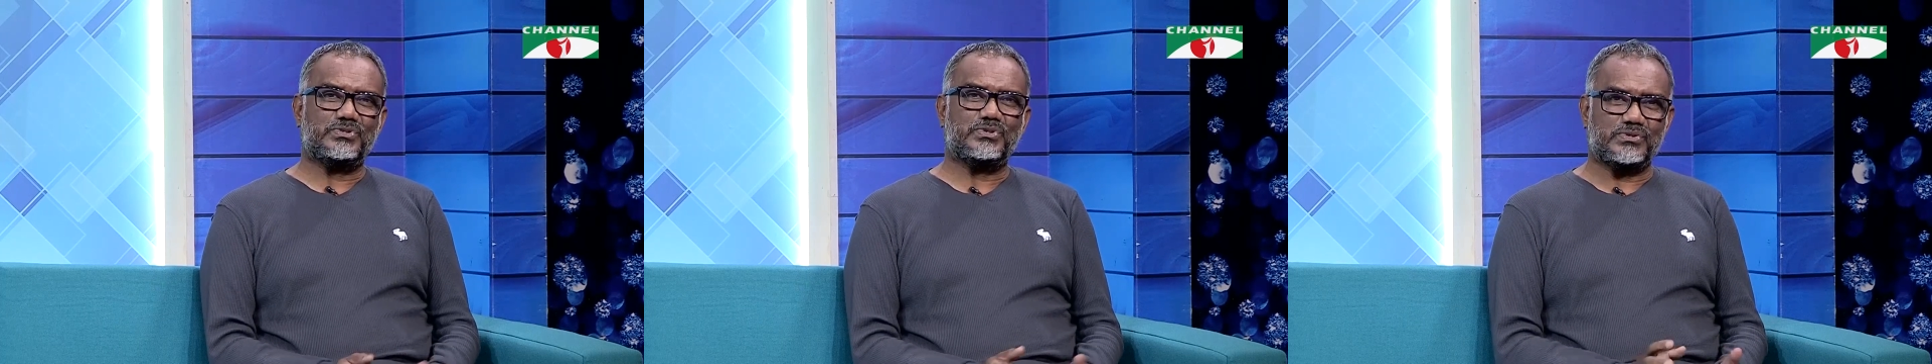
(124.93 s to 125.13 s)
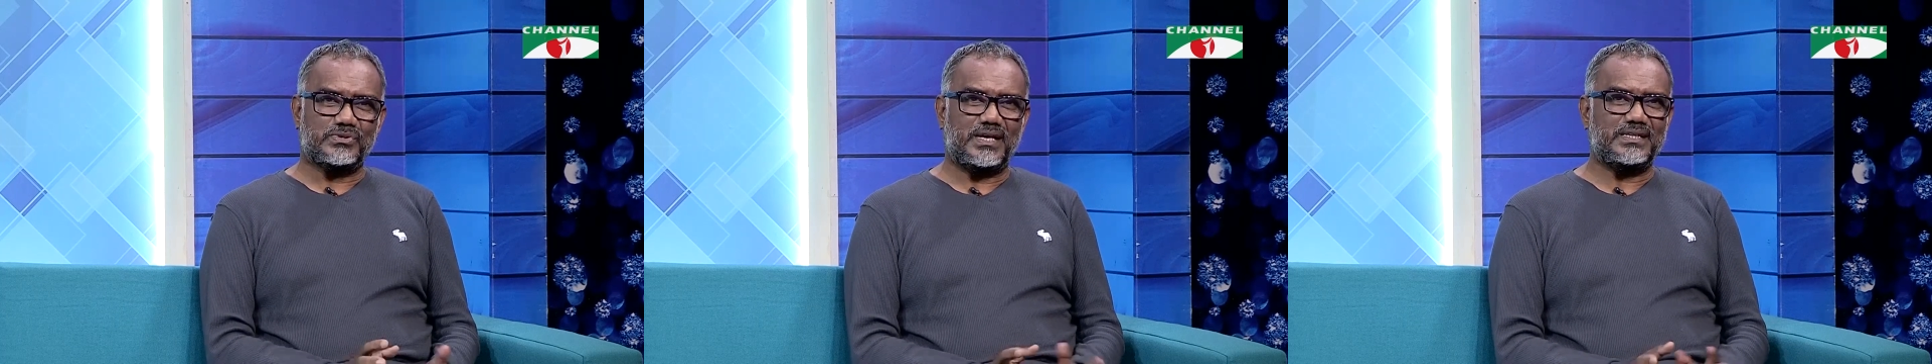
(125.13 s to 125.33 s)

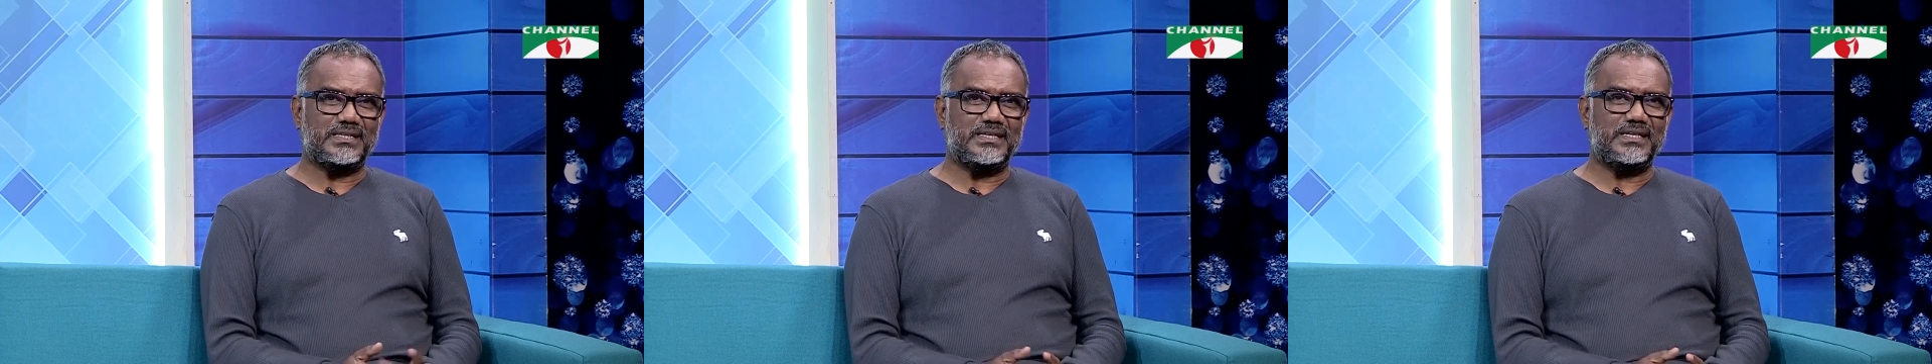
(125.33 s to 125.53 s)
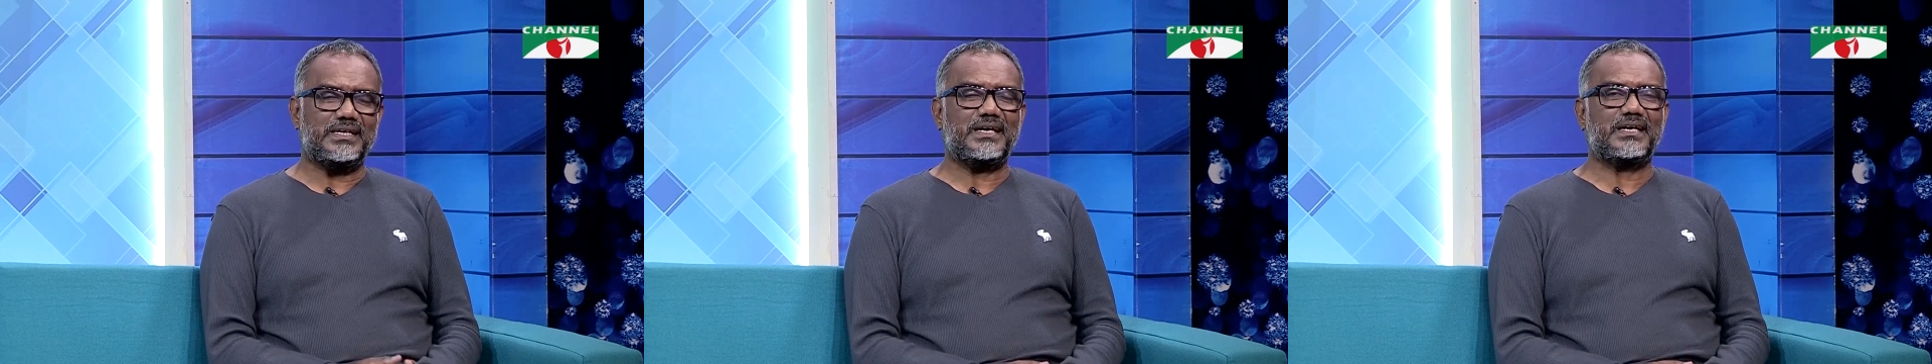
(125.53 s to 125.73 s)
ছোটোকাল
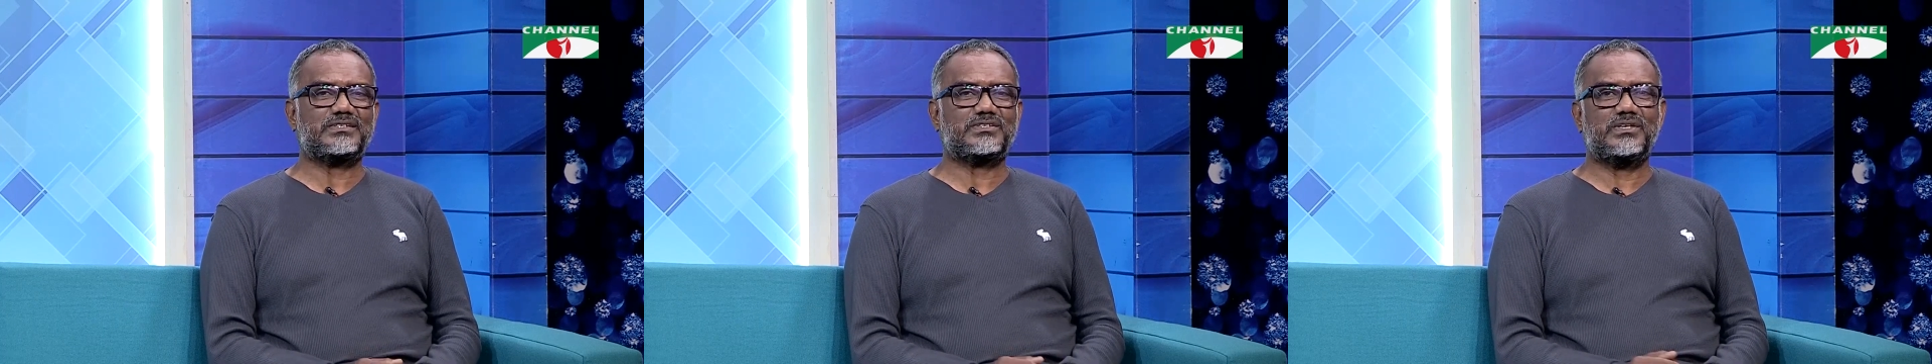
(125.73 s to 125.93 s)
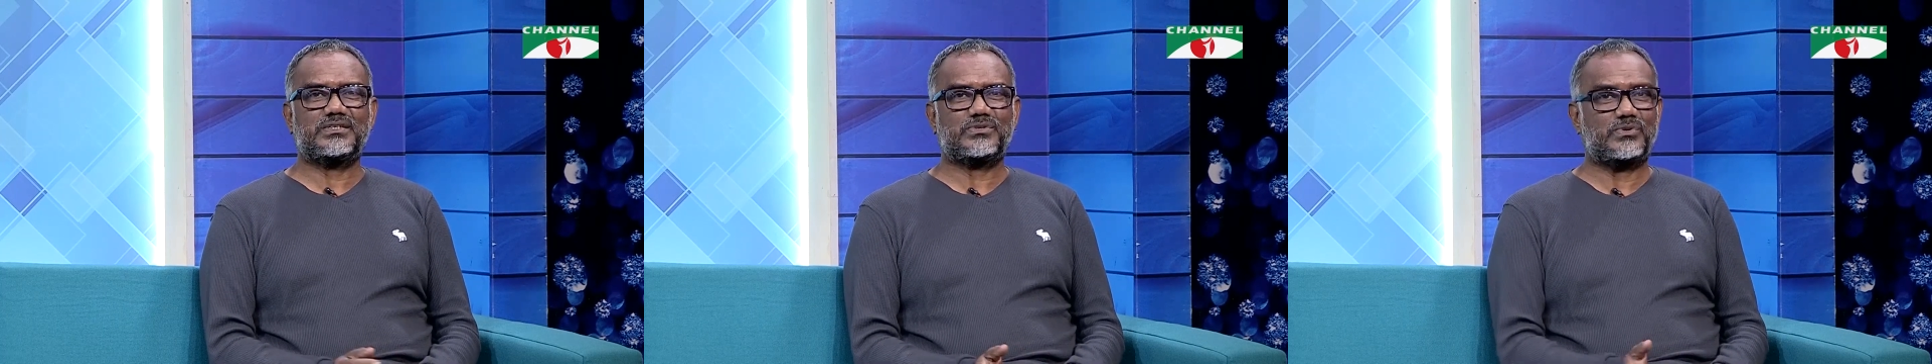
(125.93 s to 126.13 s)
থেকেই
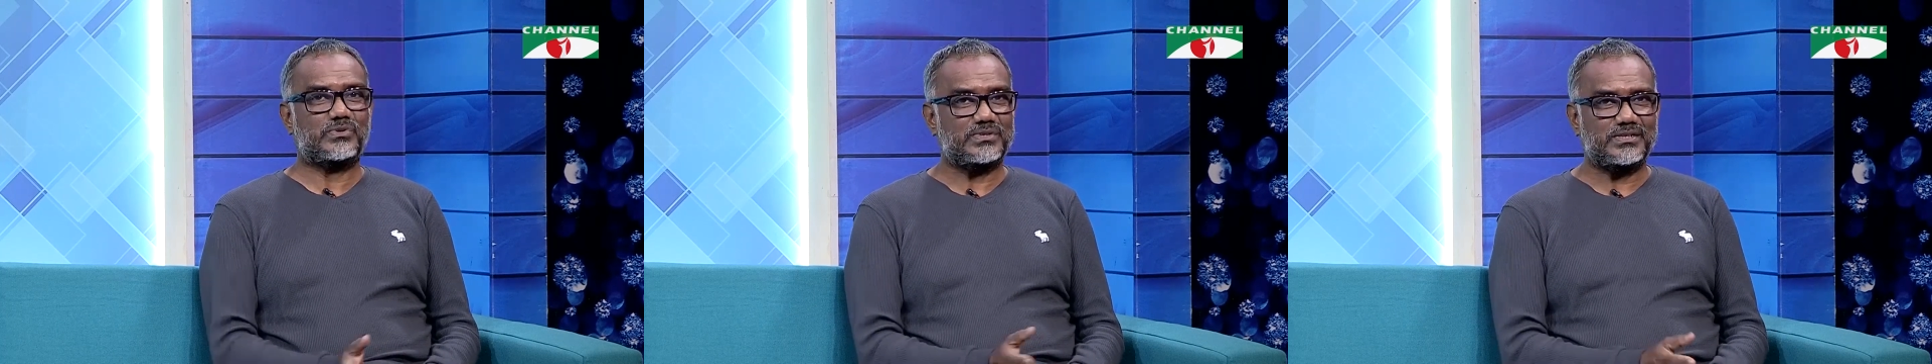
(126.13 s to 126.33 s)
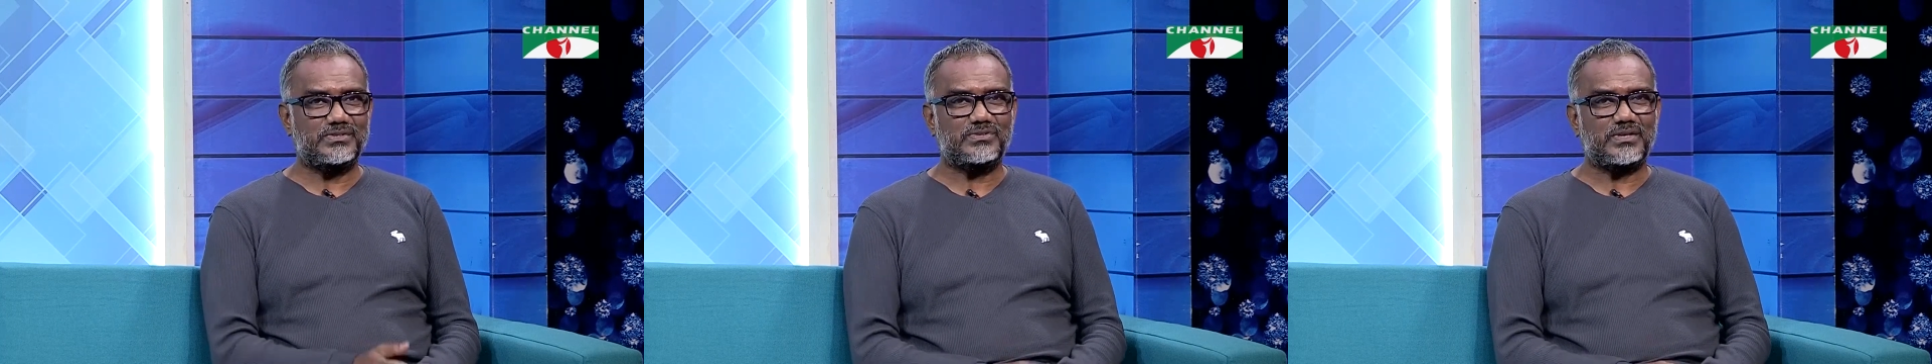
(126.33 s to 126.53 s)
আসলে তখন
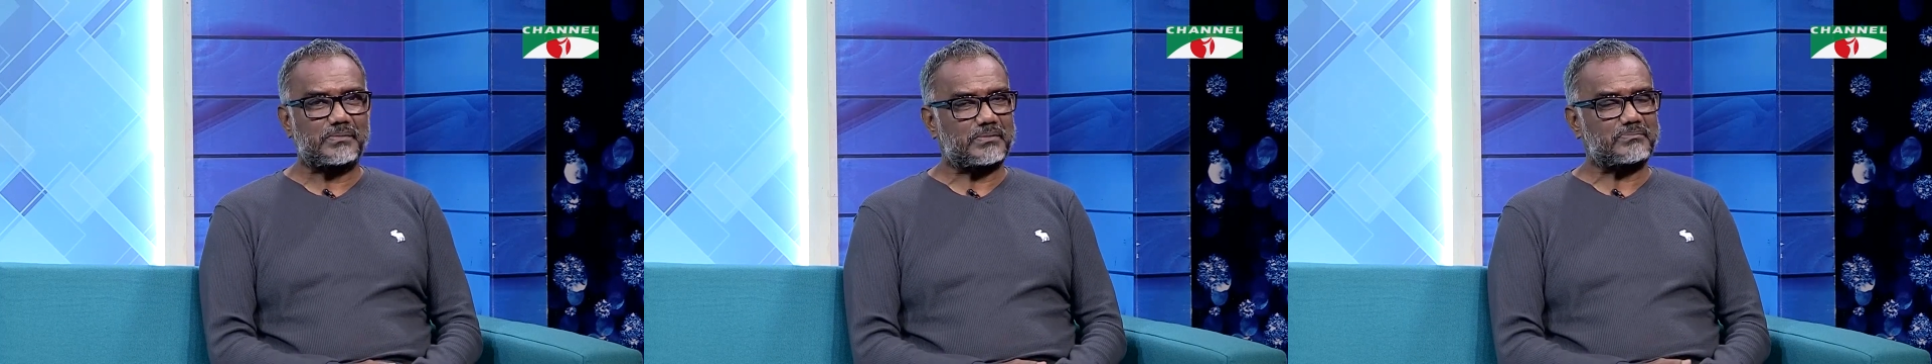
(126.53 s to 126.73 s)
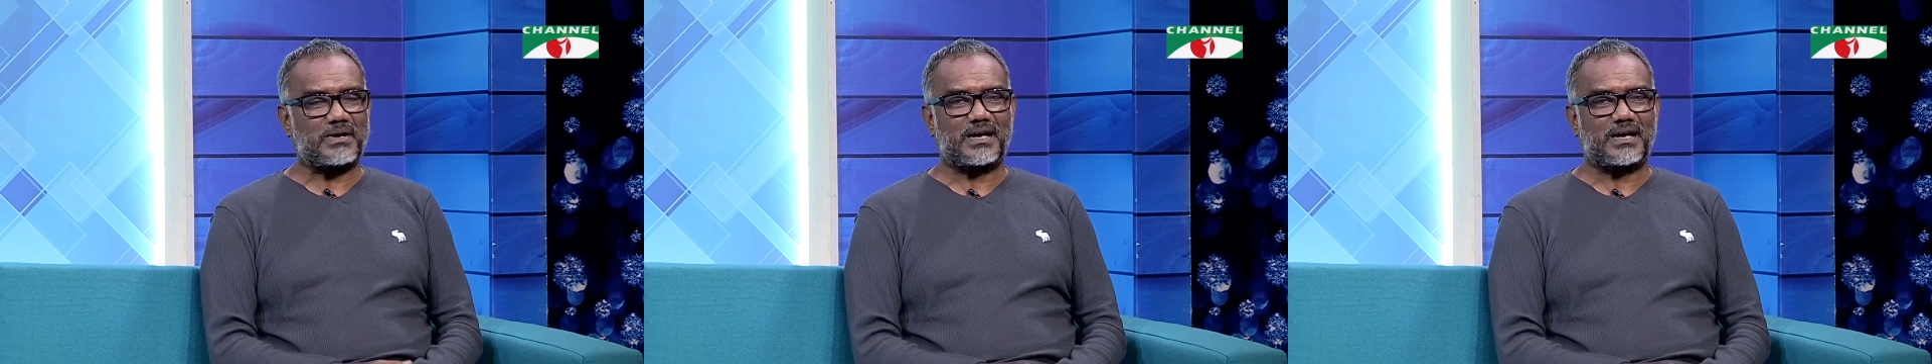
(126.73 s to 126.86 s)
কিন্তু আবার